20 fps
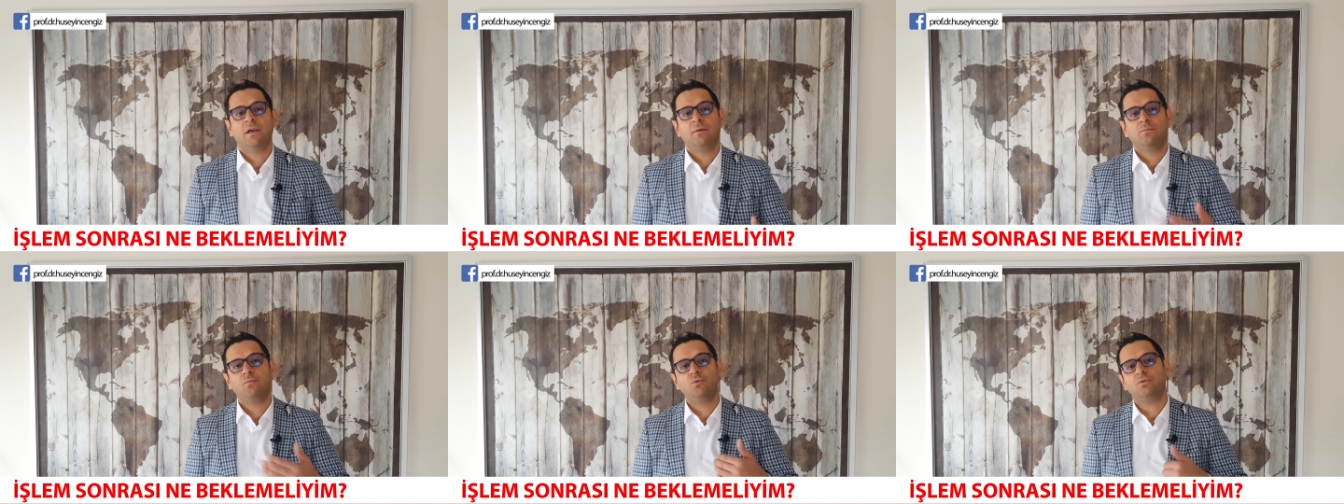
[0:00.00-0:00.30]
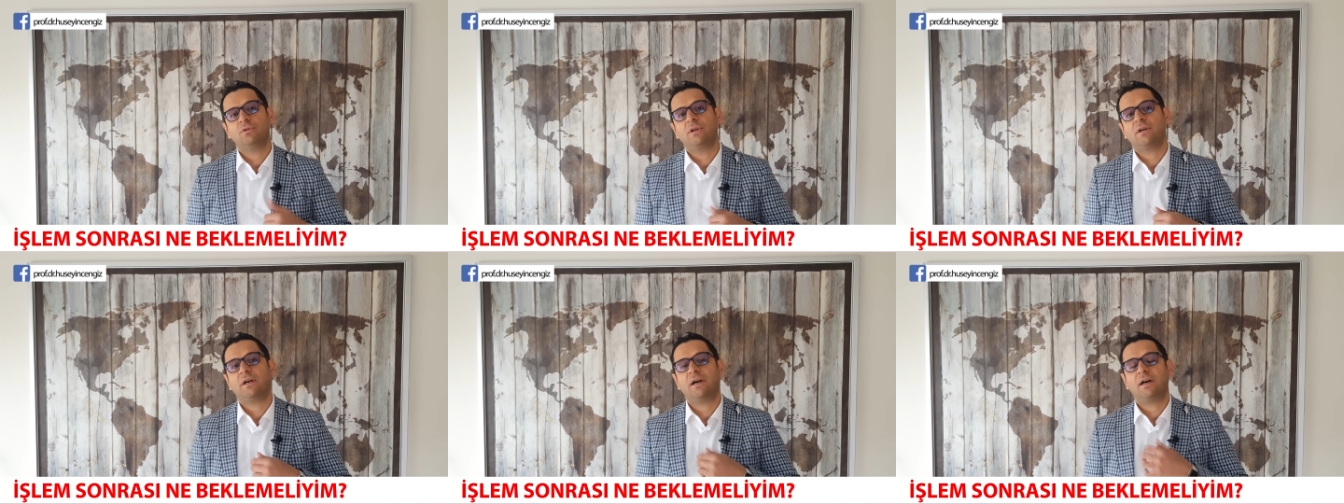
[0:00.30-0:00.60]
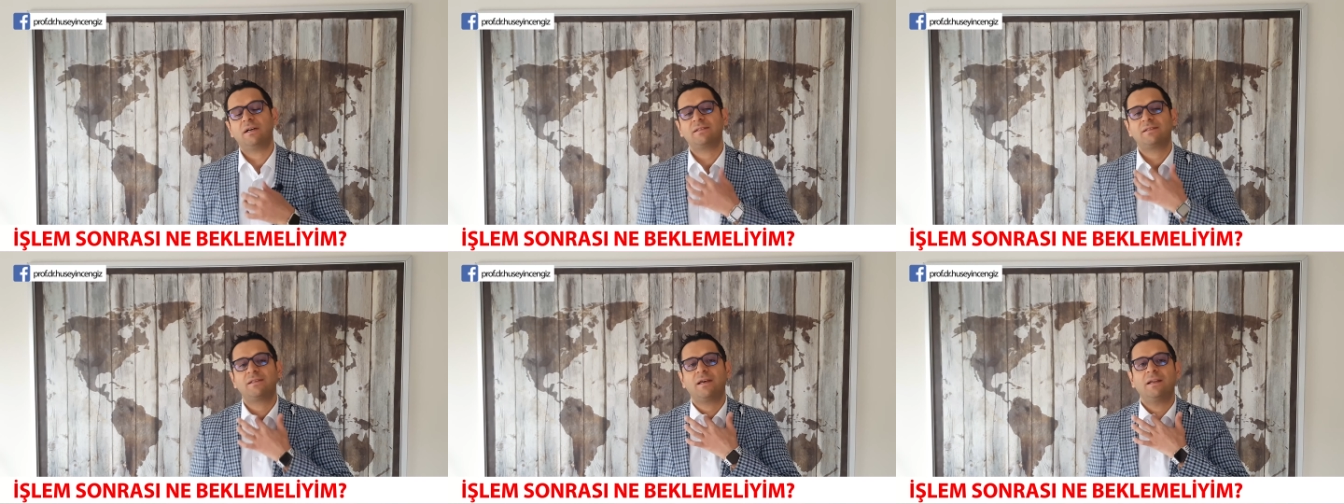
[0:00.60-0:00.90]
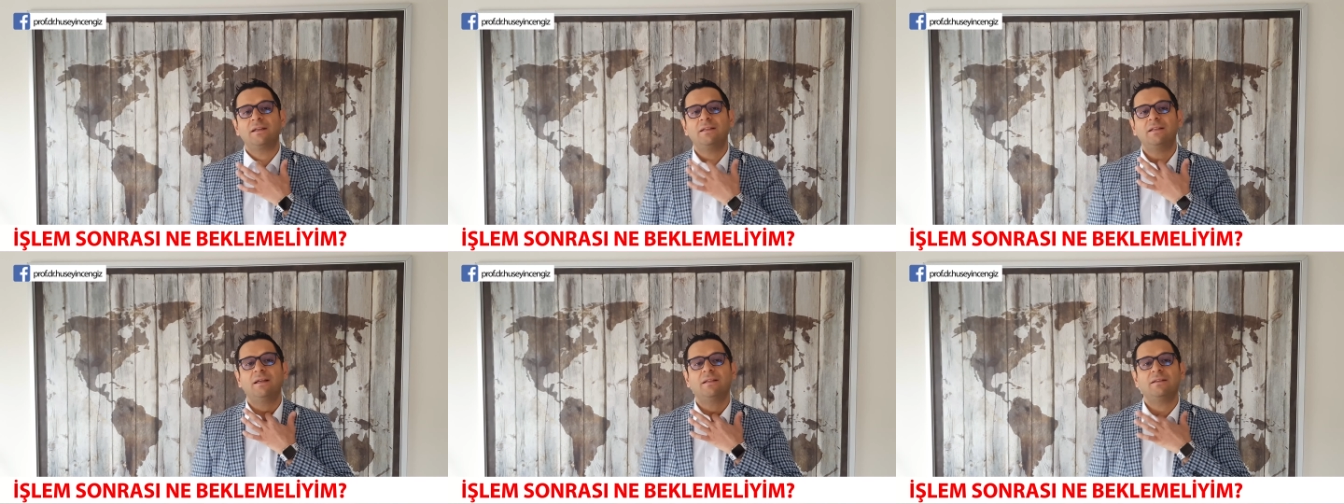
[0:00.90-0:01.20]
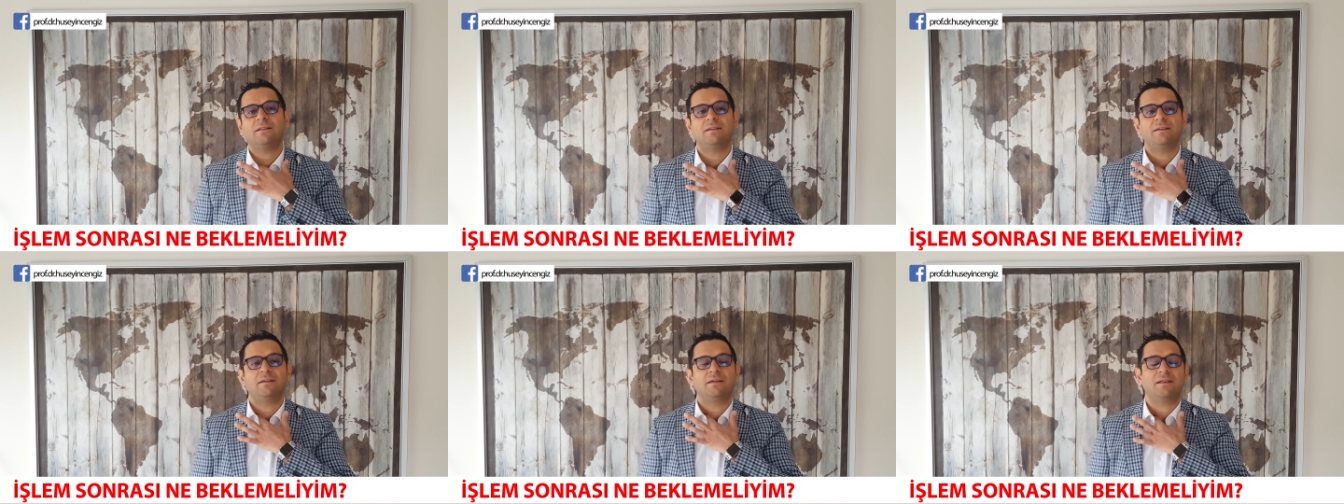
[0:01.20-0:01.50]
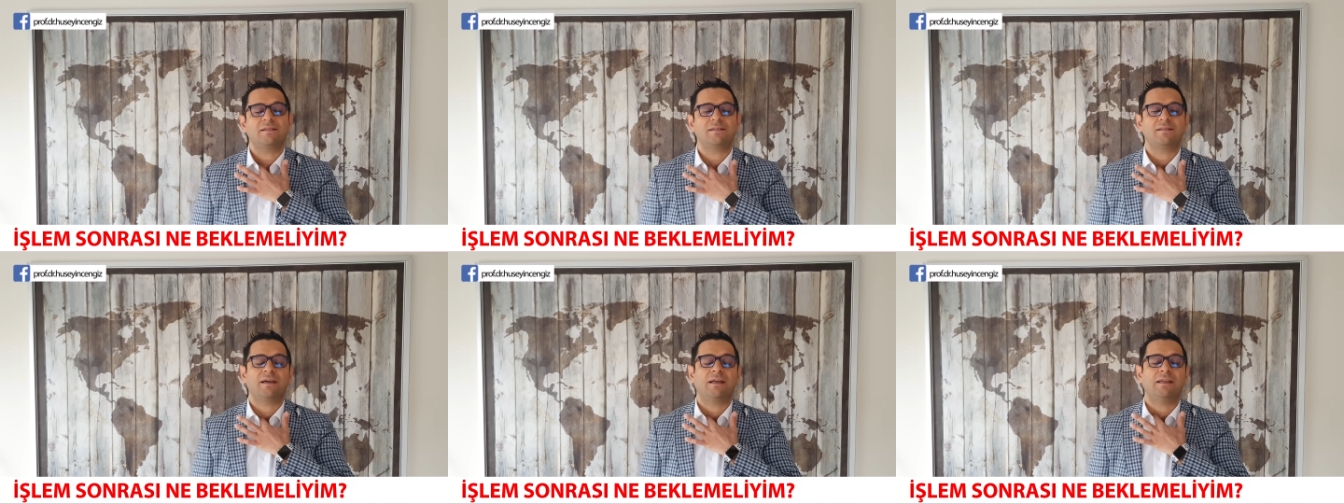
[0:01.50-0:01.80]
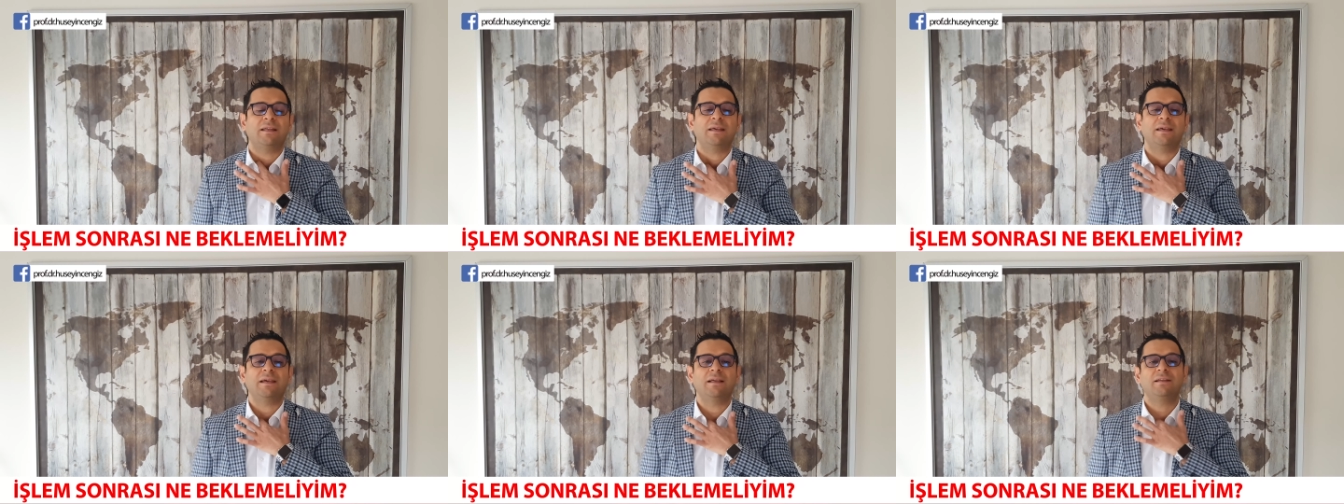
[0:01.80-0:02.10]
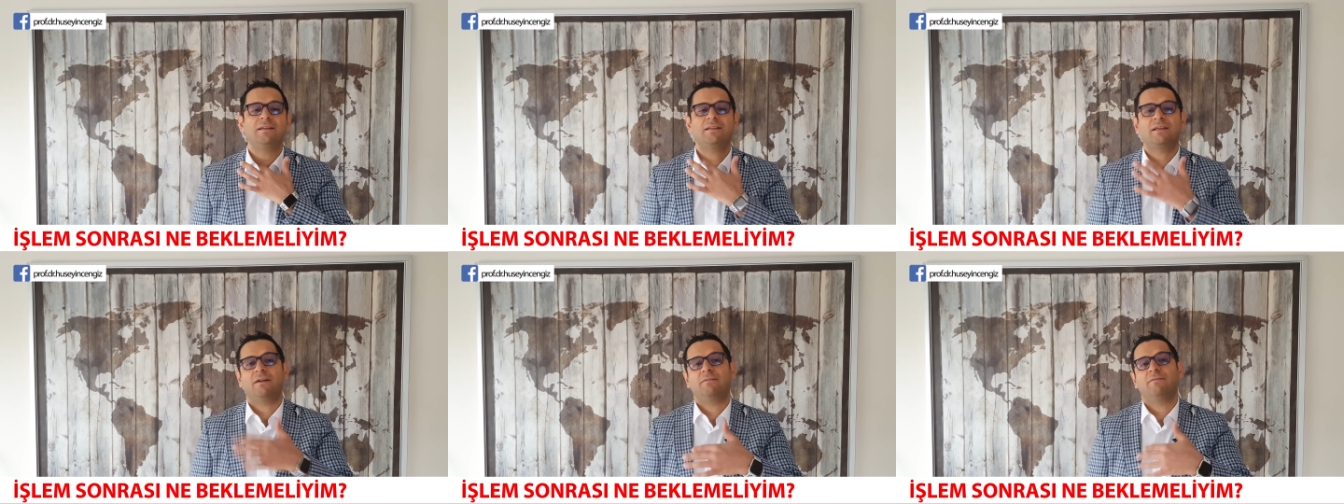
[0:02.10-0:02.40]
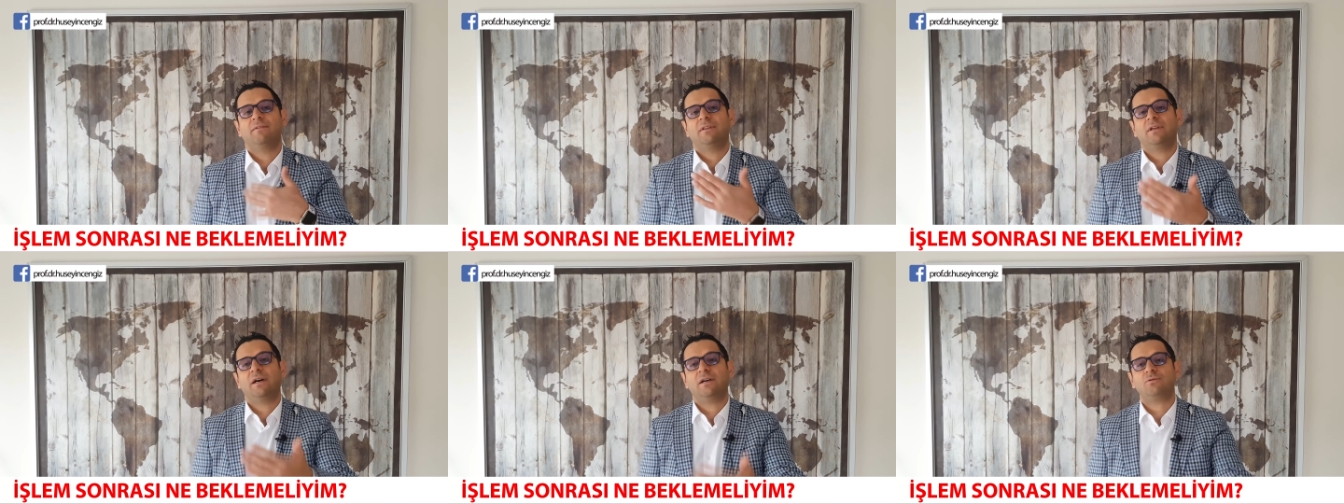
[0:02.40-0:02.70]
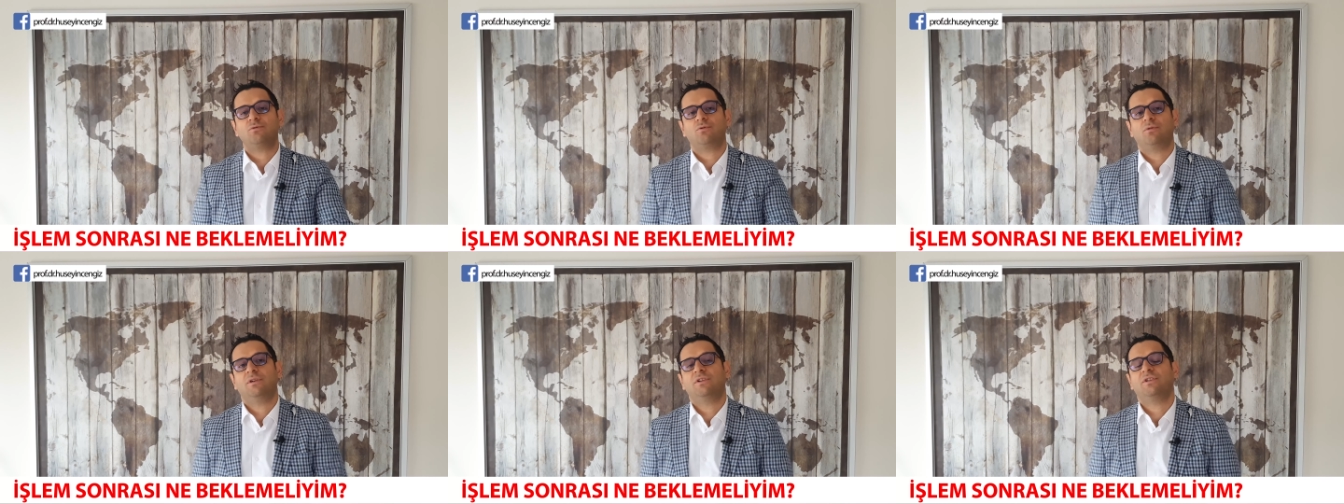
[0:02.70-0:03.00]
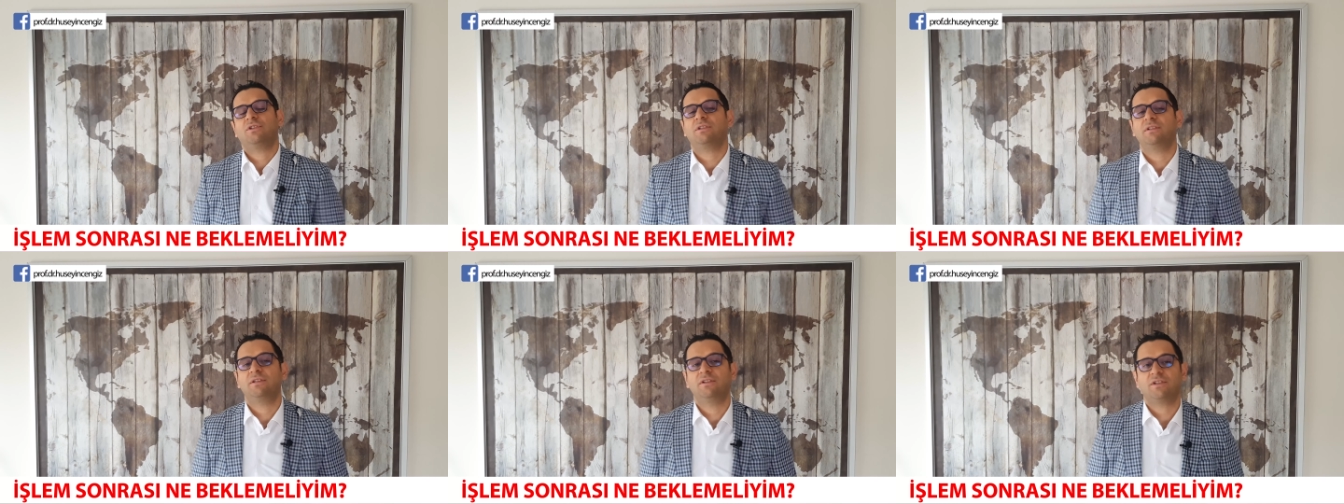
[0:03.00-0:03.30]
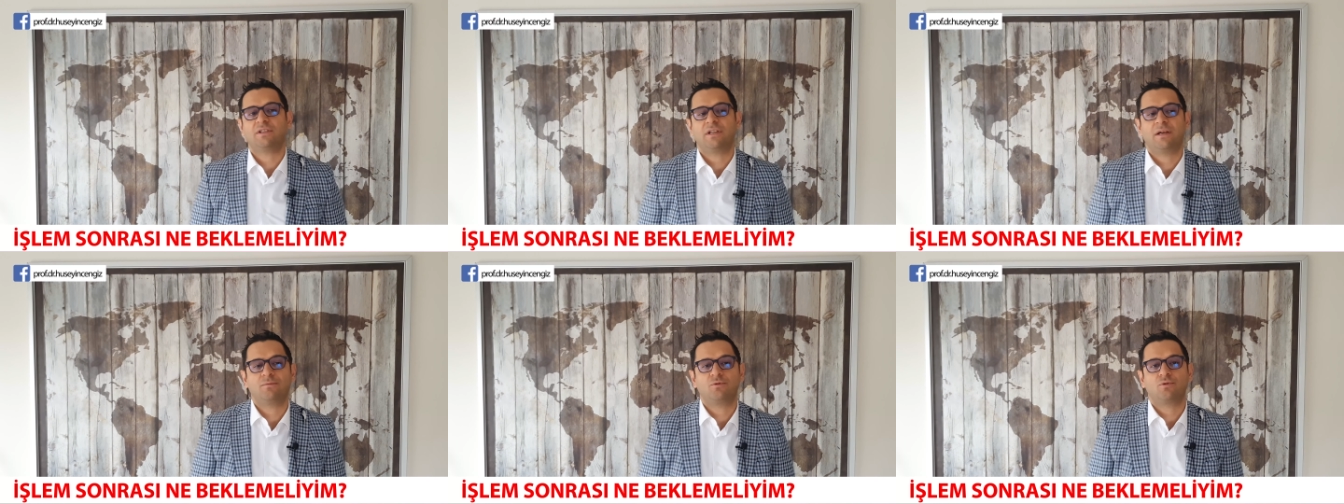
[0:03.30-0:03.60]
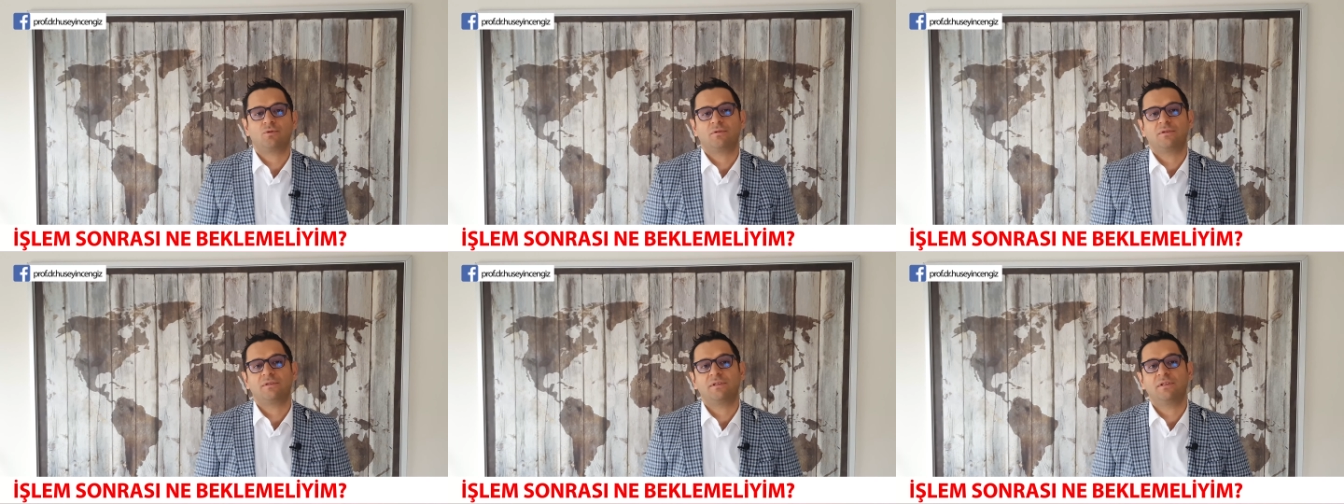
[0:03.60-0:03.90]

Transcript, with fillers: Mutlaka hastaneden hastaneye gelirken ve daha sonra iş, işlem sonrası